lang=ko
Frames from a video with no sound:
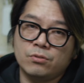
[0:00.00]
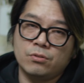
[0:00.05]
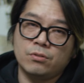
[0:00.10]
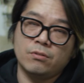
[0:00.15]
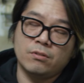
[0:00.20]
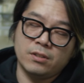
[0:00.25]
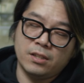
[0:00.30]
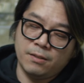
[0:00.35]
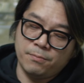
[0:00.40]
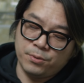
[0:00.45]

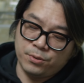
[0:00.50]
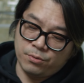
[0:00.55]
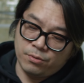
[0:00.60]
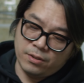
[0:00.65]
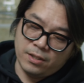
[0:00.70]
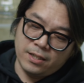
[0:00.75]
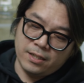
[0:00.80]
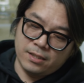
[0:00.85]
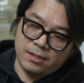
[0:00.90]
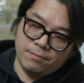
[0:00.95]
노력을
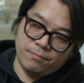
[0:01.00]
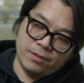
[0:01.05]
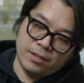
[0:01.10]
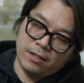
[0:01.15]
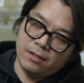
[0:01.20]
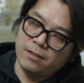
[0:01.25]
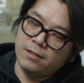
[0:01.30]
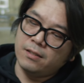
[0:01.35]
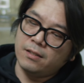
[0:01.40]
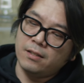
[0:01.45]
해보도록
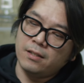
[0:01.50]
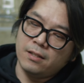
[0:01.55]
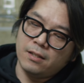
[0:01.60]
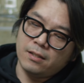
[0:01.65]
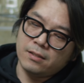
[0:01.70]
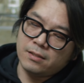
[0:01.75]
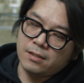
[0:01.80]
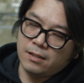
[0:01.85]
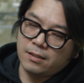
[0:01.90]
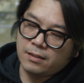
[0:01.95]
하겠습니다.
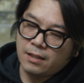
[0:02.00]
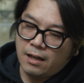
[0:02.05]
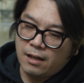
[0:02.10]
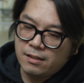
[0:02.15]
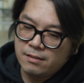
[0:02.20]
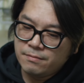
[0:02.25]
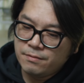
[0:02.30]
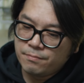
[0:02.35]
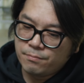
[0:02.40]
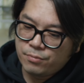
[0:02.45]
자,
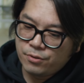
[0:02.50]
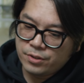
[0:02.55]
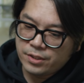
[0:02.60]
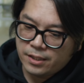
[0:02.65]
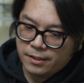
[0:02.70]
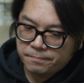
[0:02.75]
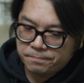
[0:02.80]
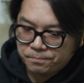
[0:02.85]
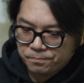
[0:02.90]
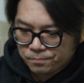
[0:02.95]
다음은
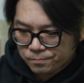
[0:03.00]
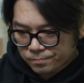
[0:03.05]
뭐냐?